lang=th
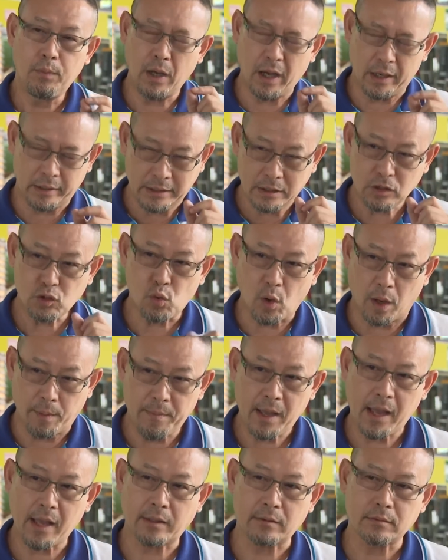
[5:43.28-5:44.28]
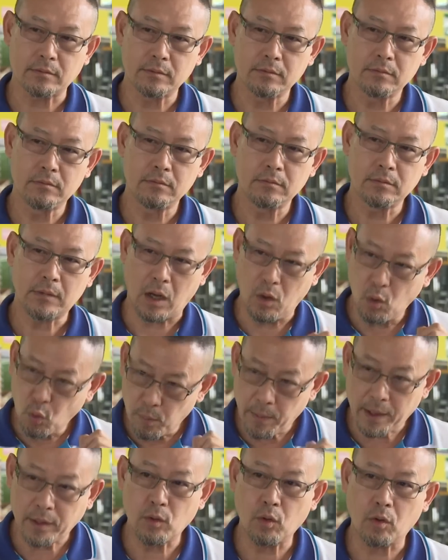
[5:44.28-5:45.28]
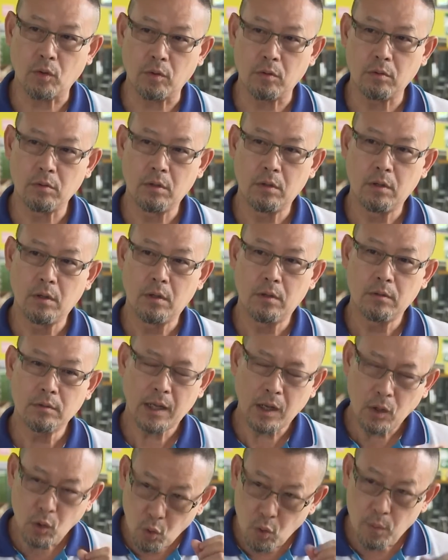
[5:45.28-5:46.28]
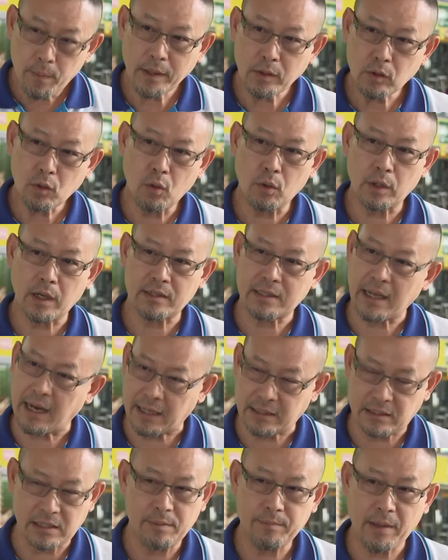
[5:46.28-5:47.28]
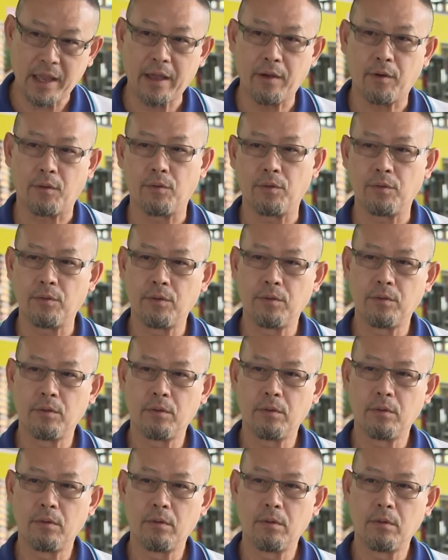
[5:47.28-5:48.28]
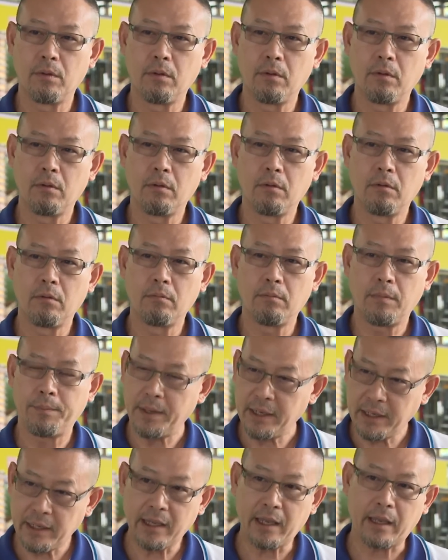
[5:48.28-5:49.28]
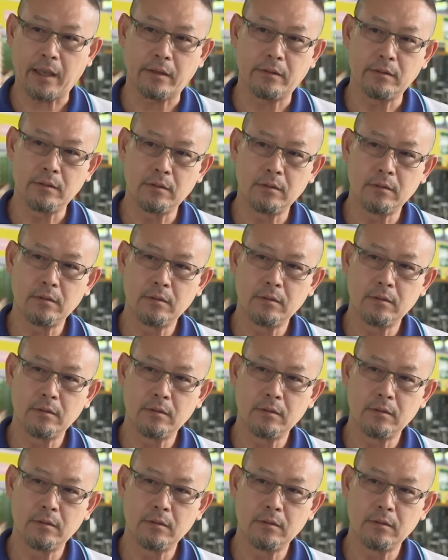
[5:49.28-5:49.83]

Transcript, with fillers: เปลือกนี่สวยมาก แต่ลูกไม่โต ถ้าลูกไม่โตนะตลาดจีนไม่เอามันไม่ได้เกียร